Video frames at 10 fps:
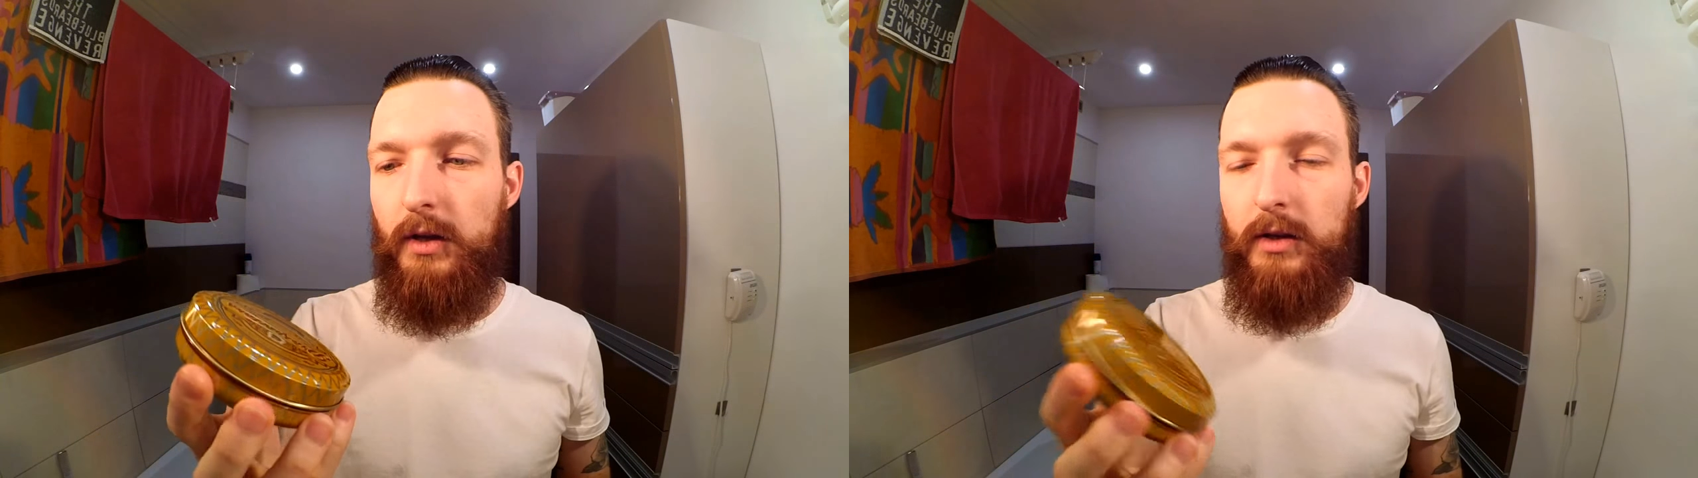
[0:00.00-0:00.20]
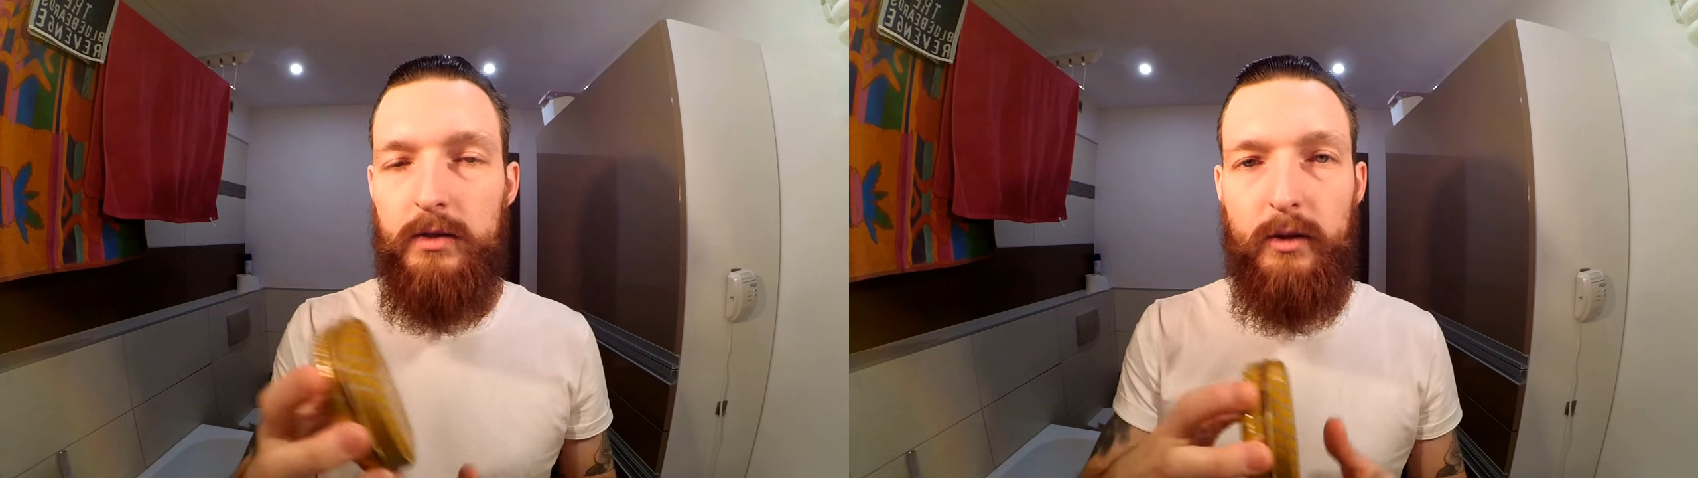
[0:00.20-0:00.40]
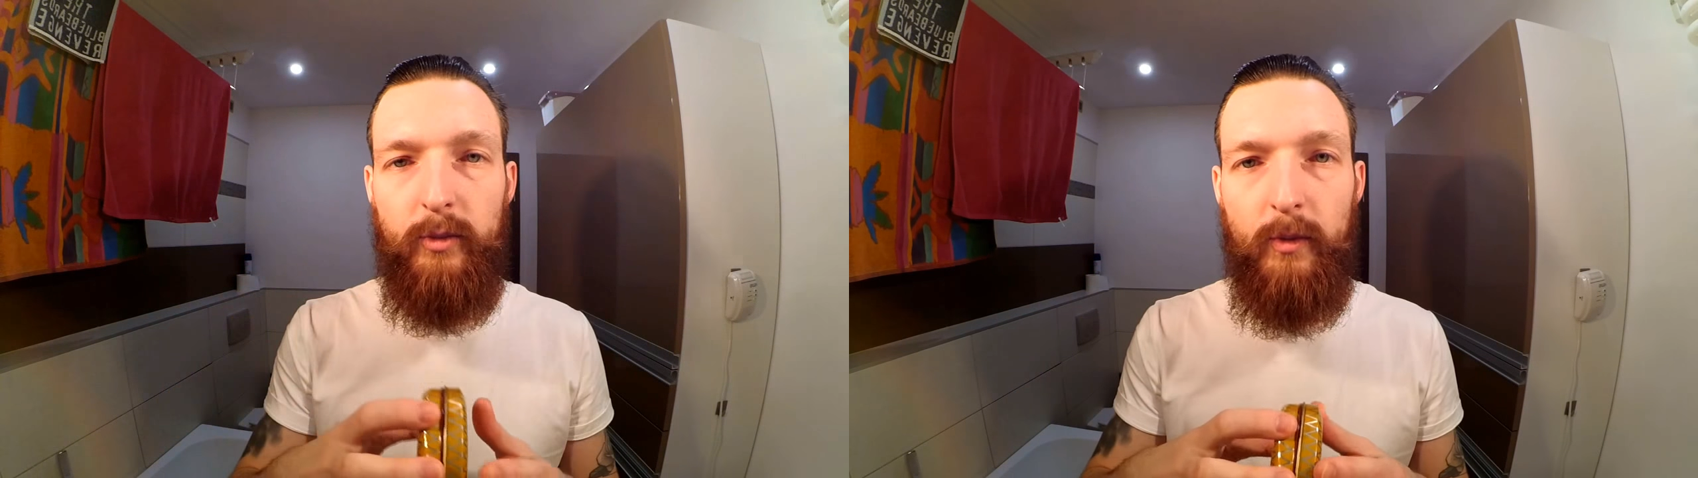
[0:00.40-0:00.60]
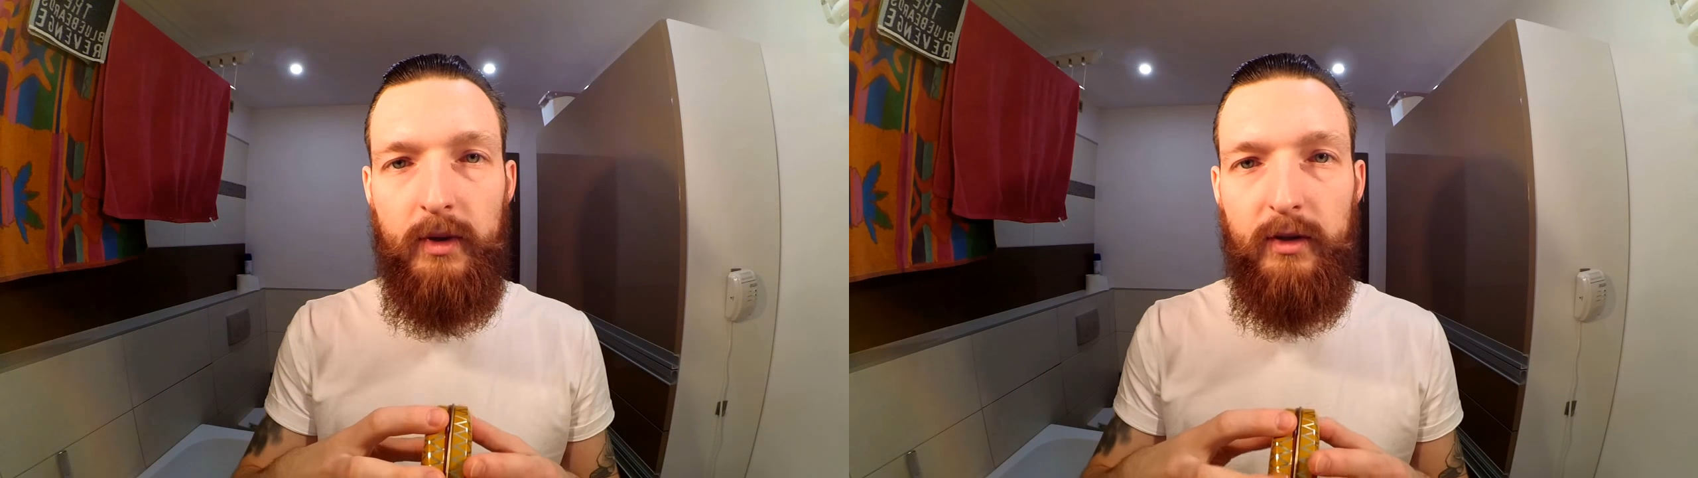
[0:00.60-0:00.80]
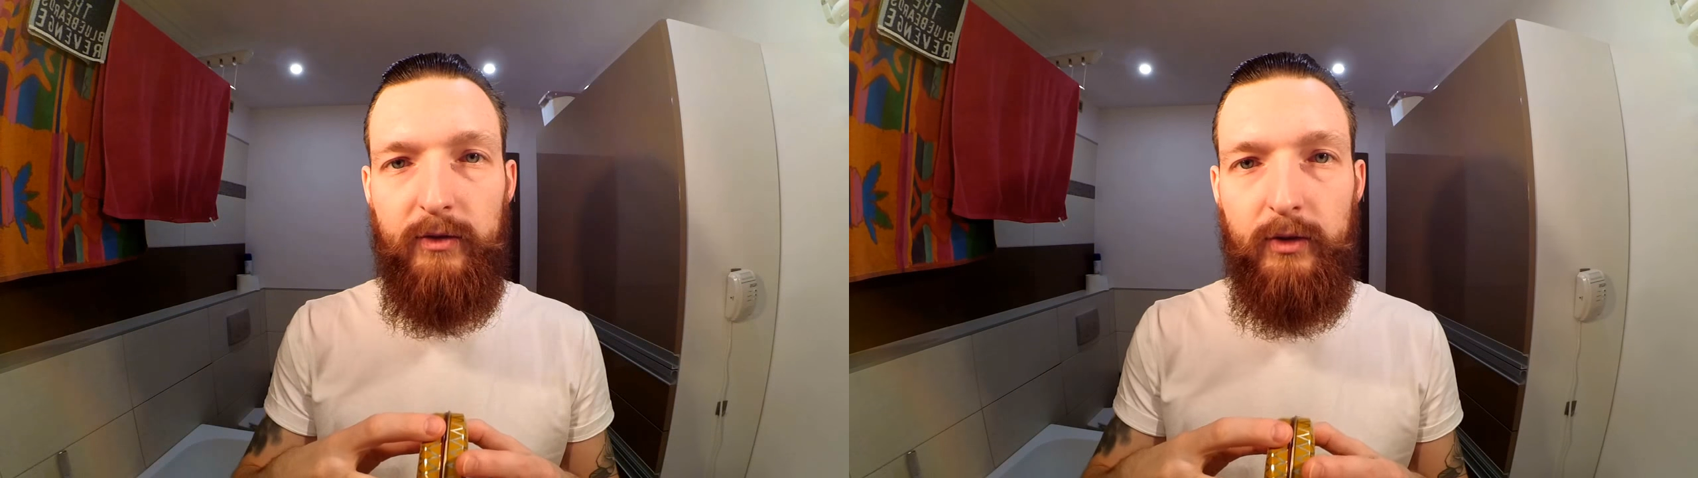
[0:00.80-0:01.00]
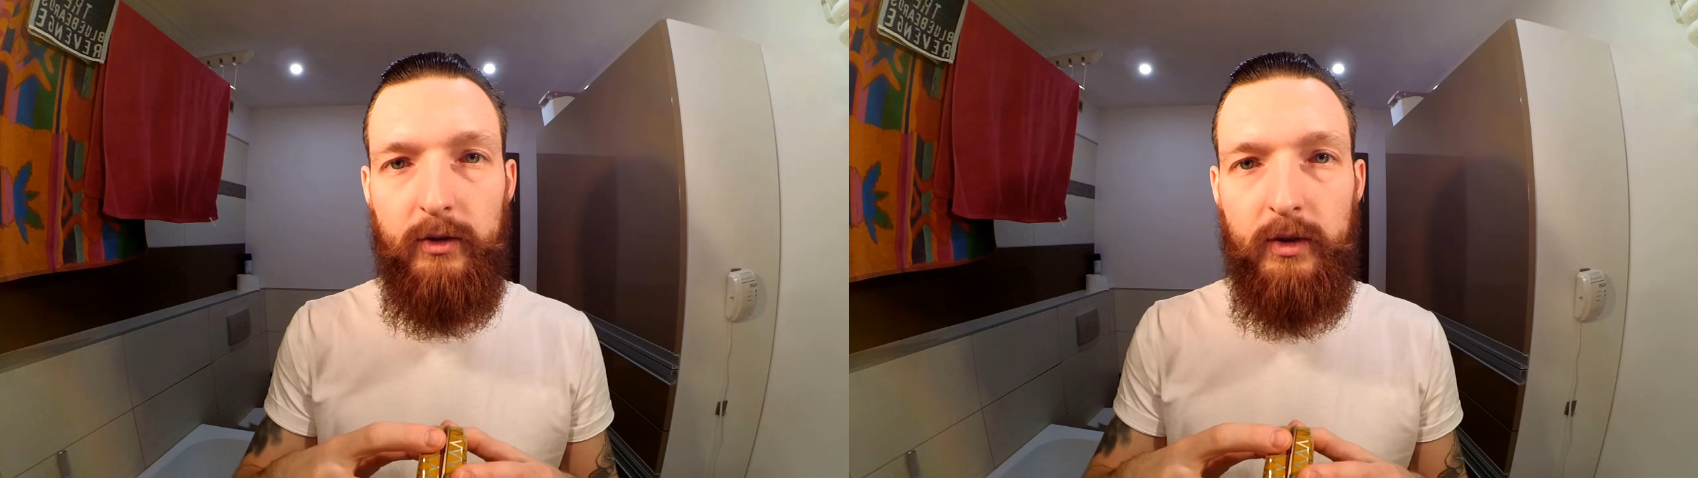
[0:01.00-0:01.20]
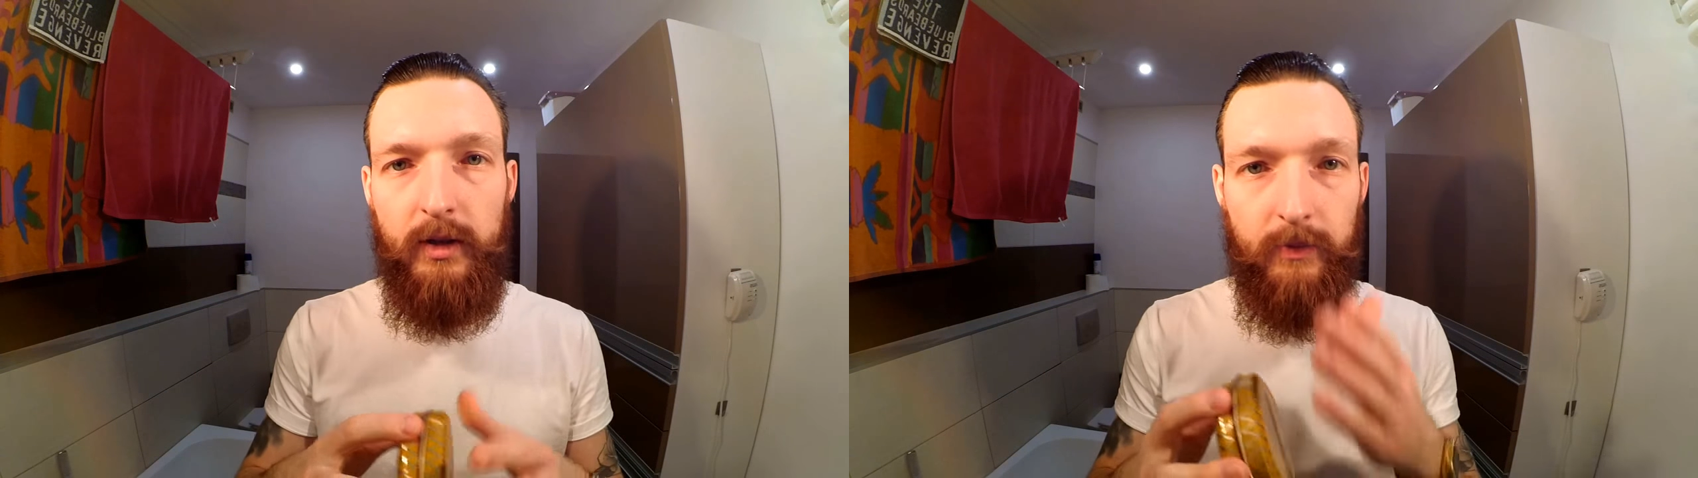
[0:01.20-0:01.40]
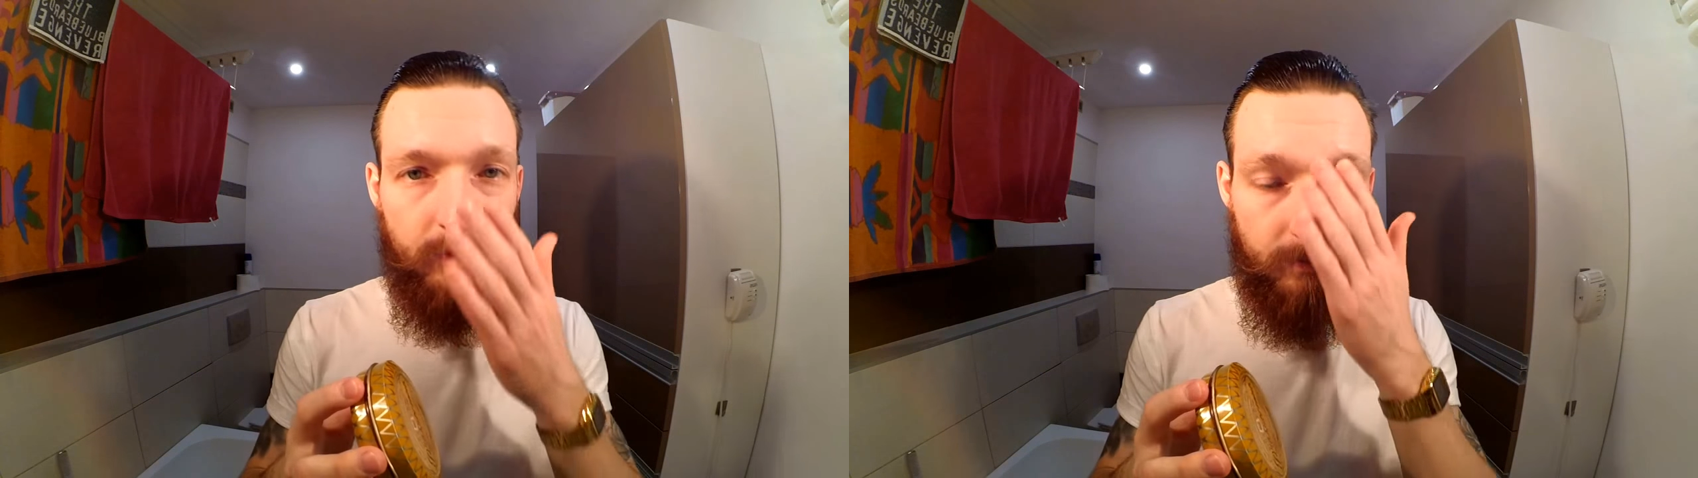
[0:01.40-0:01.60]
jest to pomada
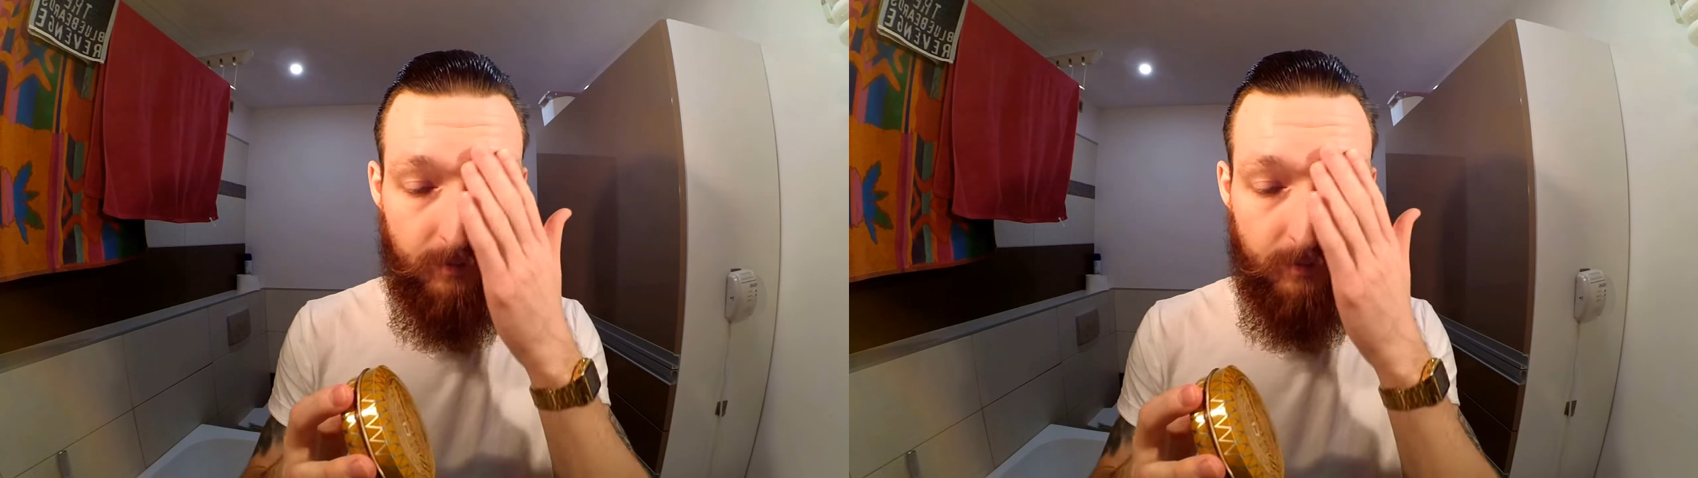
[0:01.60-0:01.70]
wodna